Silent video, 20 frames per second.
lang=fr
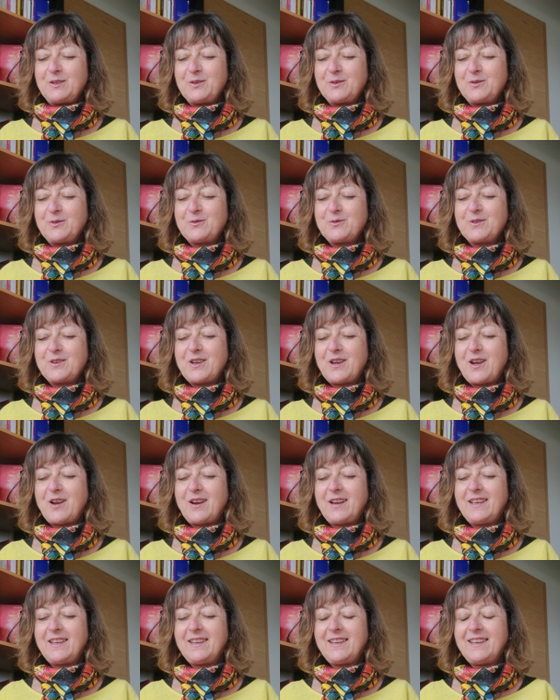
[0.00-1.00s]
dans ton
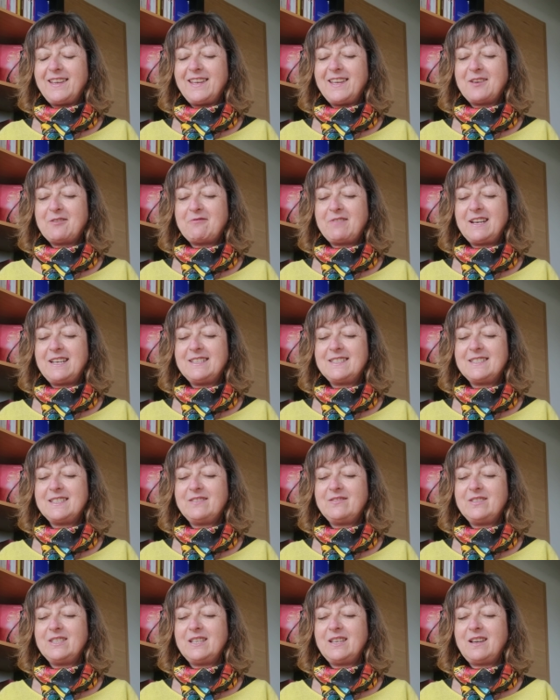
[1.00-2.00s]
cœur et on va
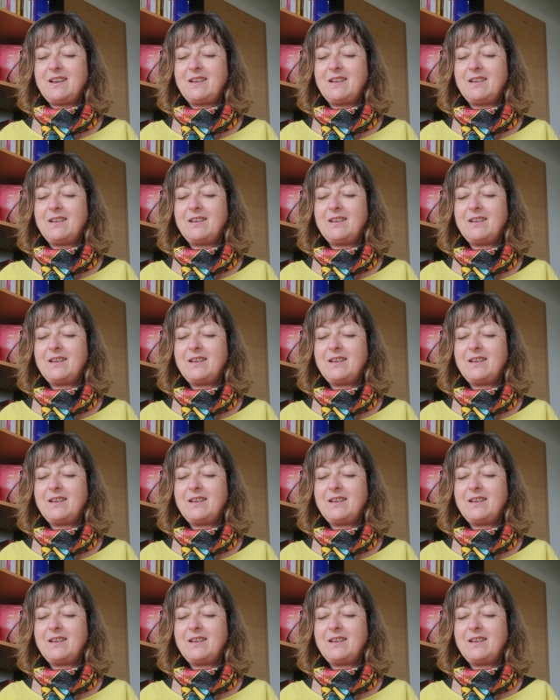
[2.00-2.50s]
laisser venir.